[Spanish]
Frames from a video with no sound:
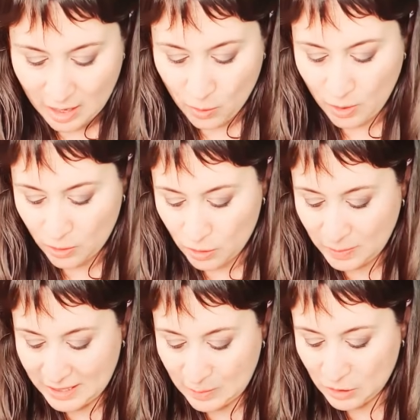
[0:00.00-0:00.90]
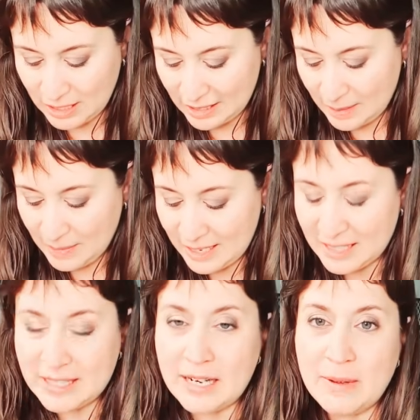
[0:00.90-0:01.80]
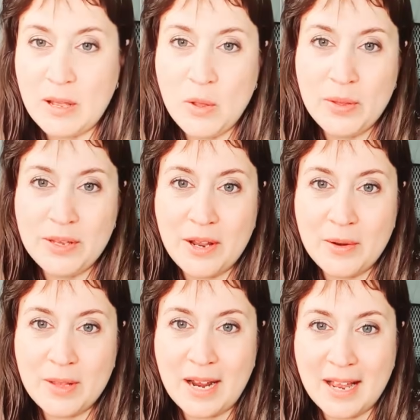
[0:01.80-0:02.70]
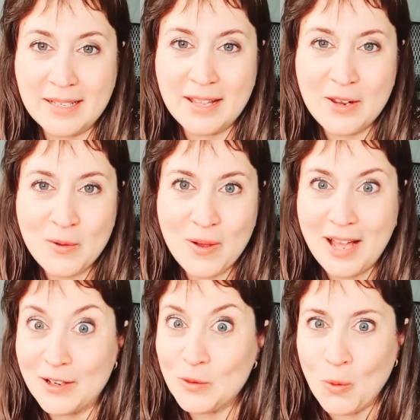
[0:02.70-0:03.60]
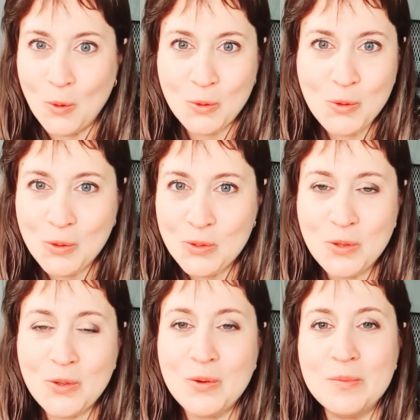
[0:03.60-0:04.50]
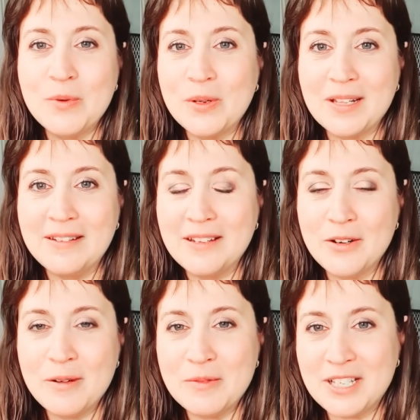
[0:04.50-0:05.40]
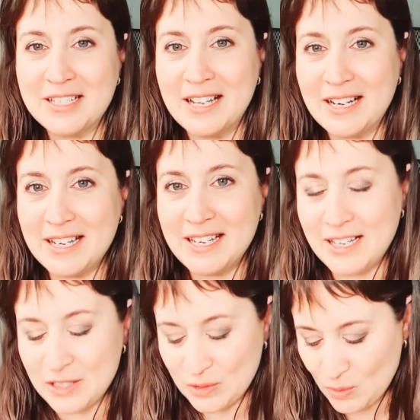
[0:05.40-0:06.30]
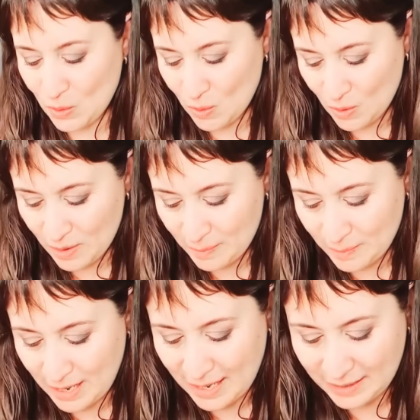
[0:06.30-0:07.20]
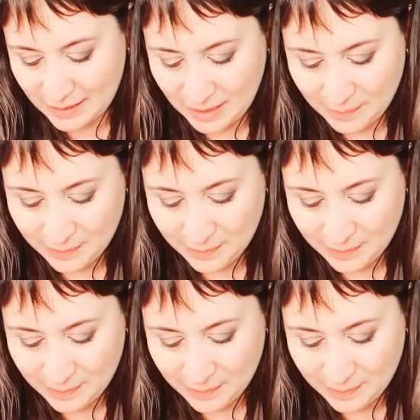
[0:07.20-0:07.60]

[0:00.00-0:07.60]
luego nos pasamos a temas de trabajo y dinero de la casa del hogar, todo, todo, todo lo importante lo vamos a estar leyendo hoy para ti.